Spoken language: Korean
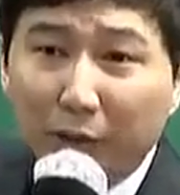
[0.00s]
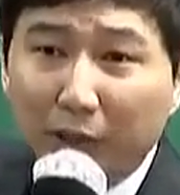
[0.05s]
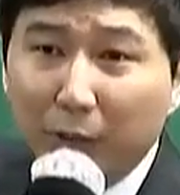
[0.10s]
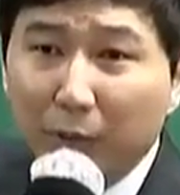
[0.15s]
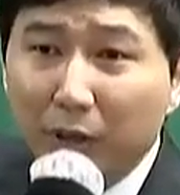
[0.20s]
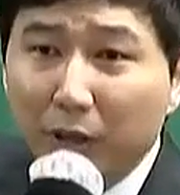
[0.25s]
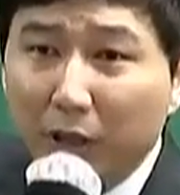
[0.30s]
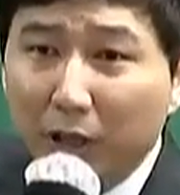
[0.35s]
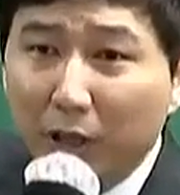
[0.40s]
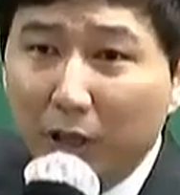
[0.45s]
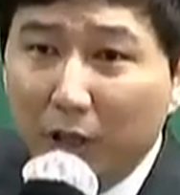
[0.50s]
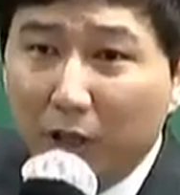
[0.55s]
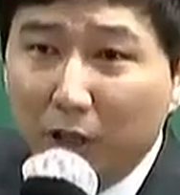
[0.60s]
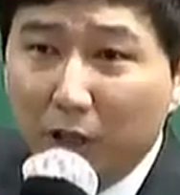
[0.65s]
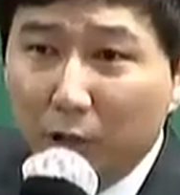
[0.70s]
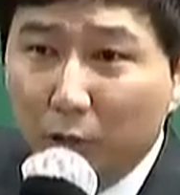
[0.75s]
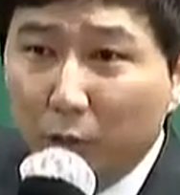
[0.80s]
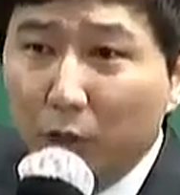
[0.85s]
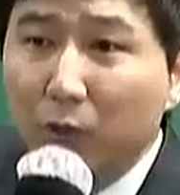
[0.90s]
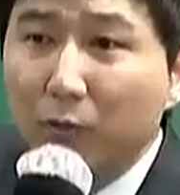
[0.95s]
왜냐면 하 이게
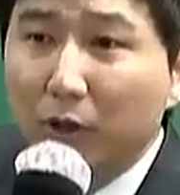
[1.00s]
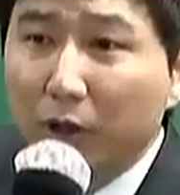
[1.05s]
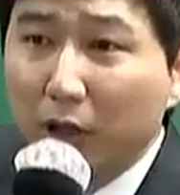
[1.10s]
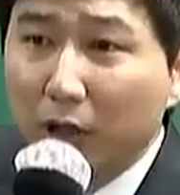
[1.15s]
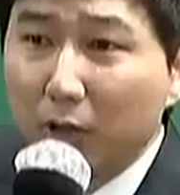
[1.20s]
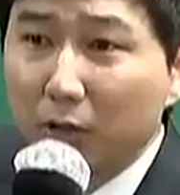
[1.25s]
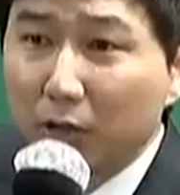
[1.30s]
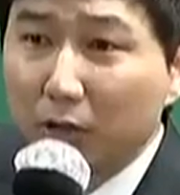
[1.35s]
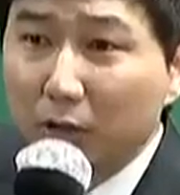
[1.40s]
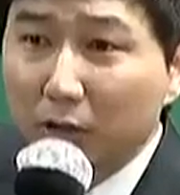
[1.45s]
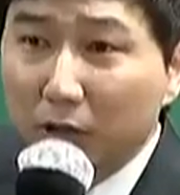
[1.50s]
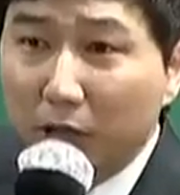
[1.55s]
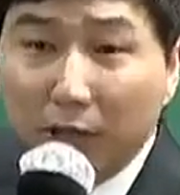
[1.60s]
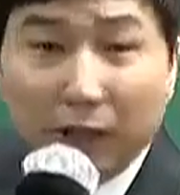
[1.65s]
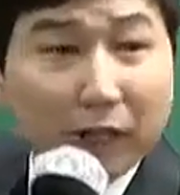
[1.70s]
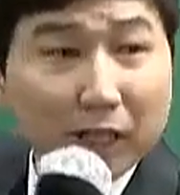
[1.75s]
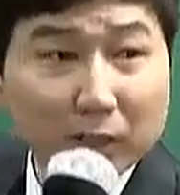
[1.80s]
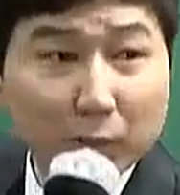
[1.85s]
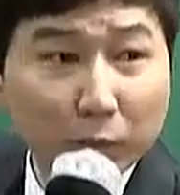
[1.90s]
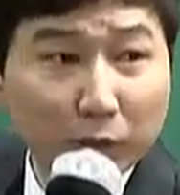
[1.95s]
소위 말하는 그
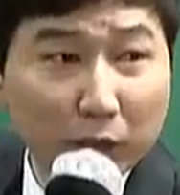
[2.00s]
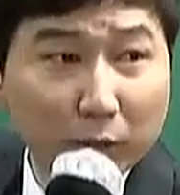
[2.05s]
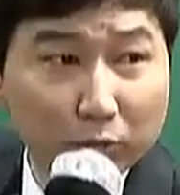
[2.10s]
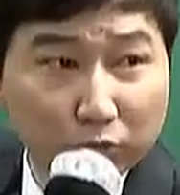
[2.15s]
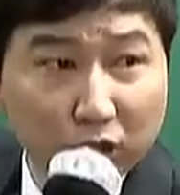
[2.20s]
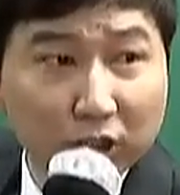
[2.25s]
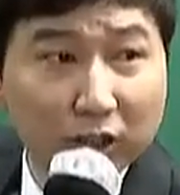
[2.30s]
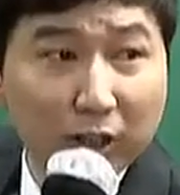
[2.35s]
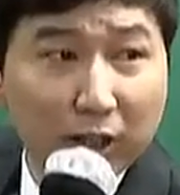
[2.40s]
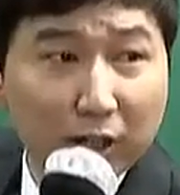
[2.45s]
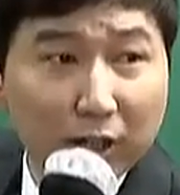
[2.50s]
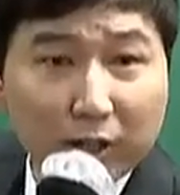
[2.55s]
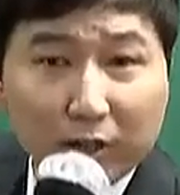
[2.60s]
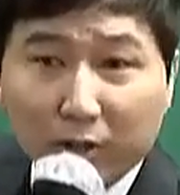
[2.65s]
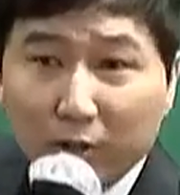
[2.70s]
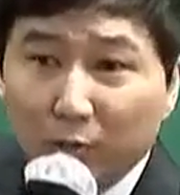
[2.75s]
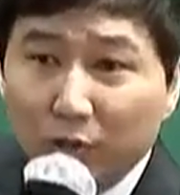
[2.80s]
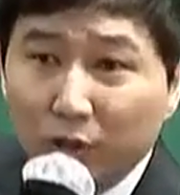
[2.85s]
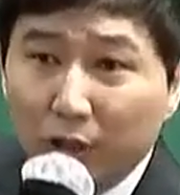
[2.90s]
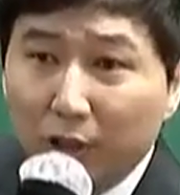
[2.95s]
예상하지 못한 브리타이
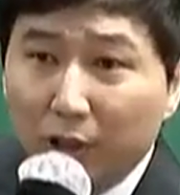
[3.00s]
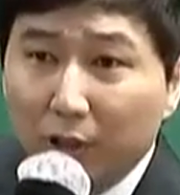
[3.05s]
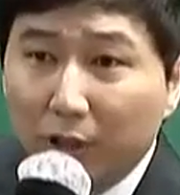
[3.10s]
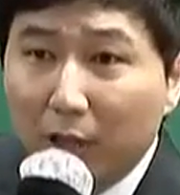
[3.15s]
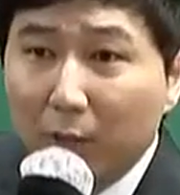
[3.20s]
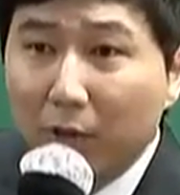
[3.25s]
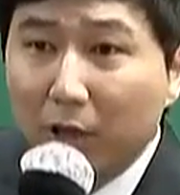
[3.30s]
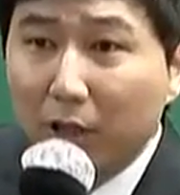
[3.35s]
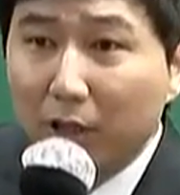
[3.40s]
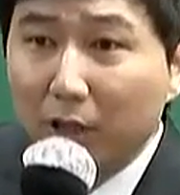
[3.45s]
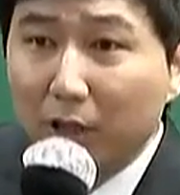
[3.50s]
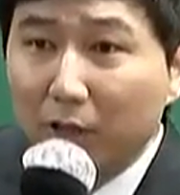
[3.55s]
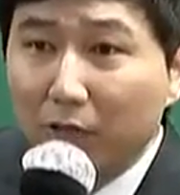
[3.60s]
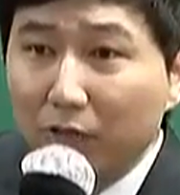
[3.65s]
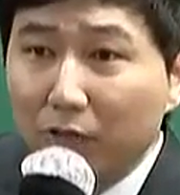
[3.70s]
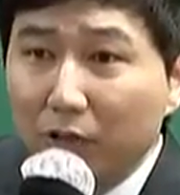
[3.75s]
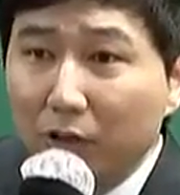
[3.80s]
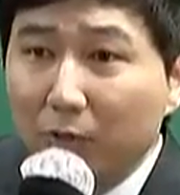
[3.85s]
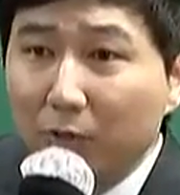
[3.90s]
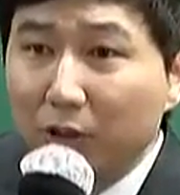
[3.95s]
문제를 대비하기
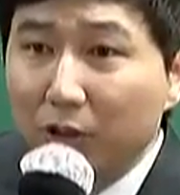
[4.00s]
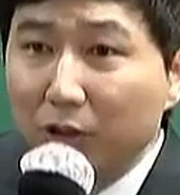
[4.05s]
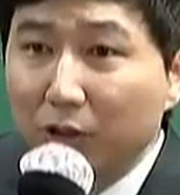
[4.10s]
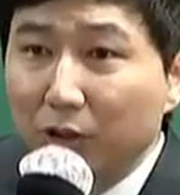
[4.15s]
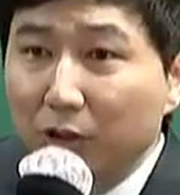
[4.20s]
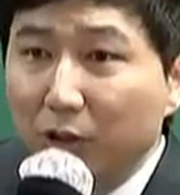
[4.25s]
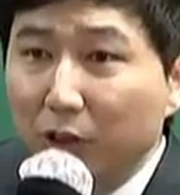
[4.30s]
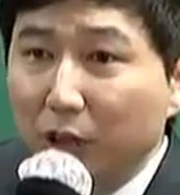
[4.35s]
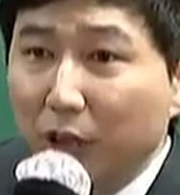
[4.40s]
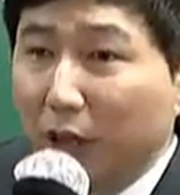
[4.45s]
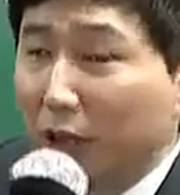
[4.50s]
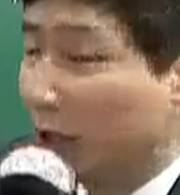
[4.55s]
위함이죠.